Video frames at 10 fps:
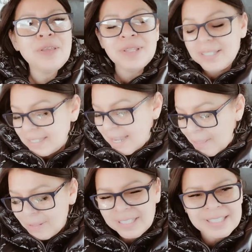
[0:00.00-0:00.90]
donde
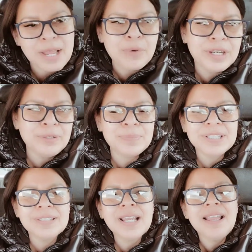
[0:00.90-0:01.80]
sea, donde sea, bueno,
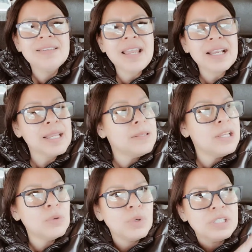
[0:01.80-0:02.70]
pues ya que
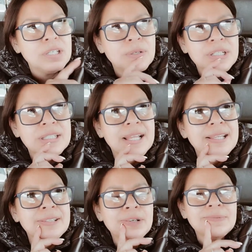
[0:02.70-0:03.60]
seguro el Señor está
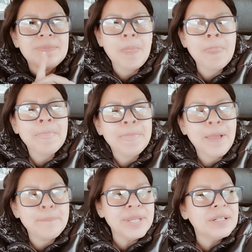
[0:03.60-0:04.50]
adentro
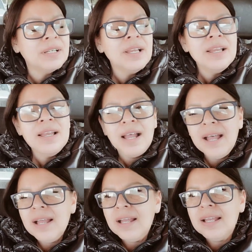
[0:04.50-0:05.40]
también.
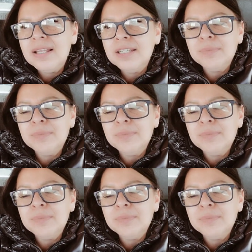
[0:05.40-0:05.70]
Ay,